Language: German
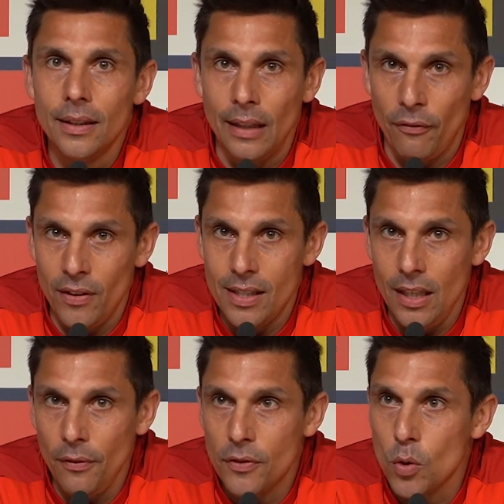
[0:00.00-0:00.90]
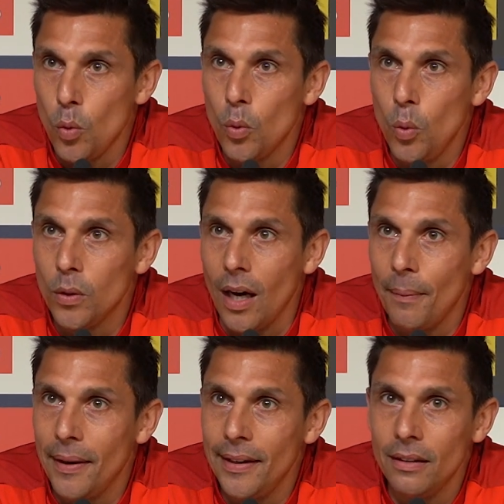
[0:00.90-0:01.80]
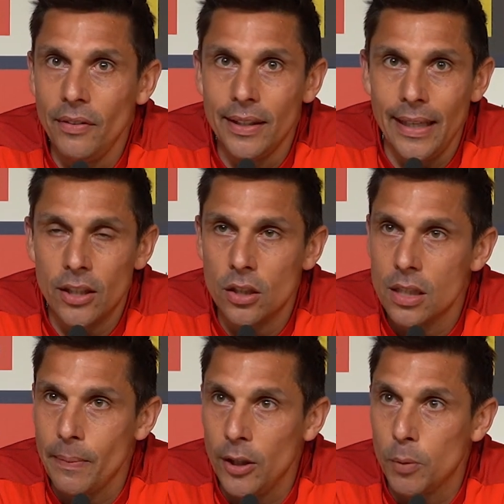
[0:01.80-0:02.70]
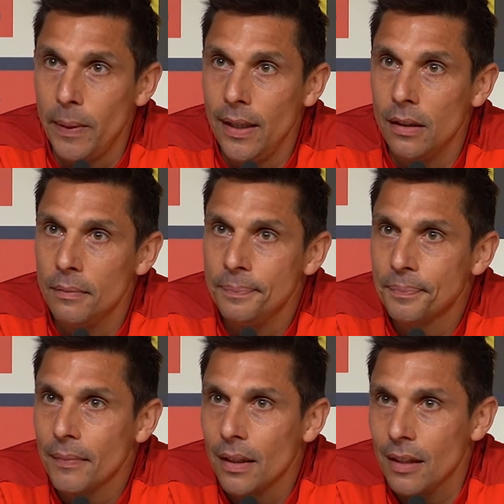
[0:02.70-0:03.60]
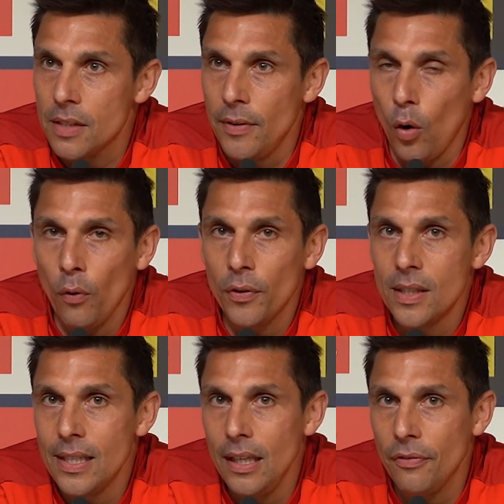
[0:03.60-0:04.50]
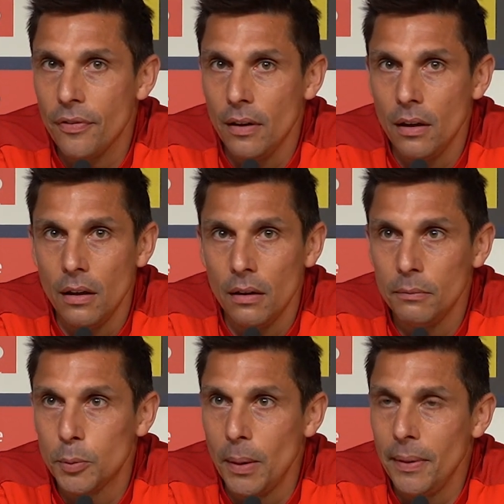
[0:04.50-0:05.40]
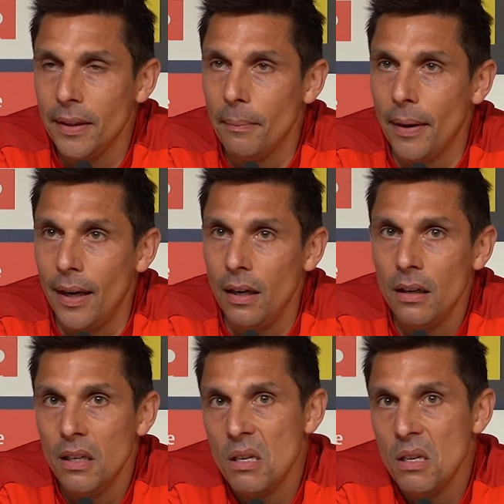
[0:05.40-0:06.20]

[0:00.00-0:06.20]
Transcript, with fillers: defensiv so gut arbeiten wie in den letzten zwei Spielen dass wir offensiv äh, im Spiel mit dem Ball,